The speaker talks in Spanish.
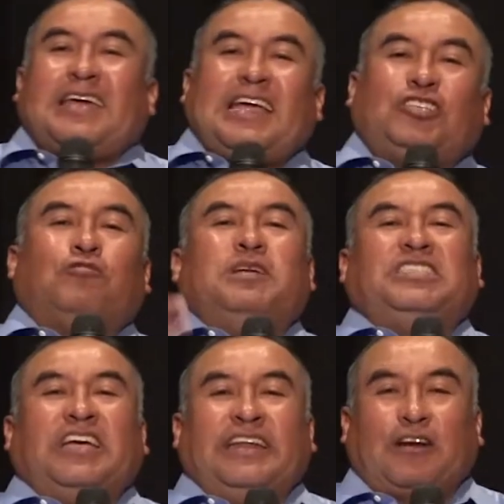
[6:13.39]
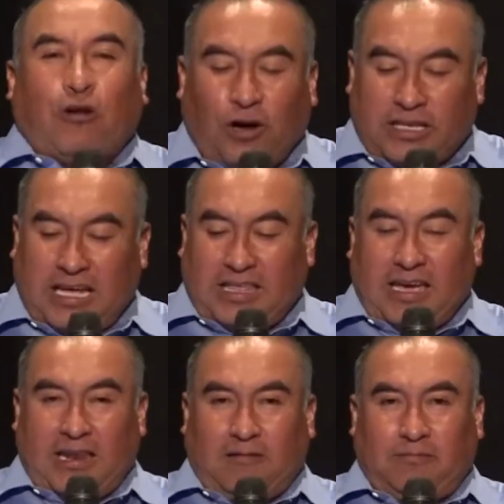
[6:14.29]
en su misericordia
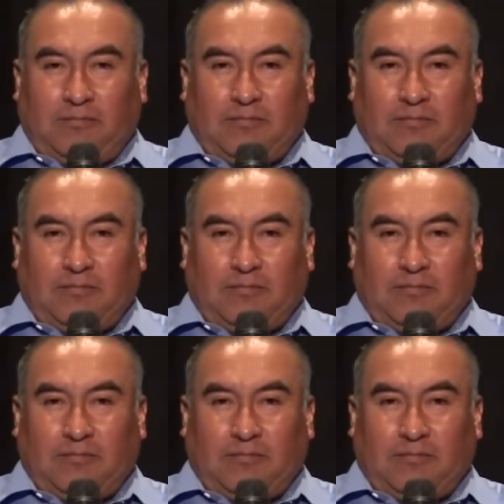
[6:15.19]
de Él.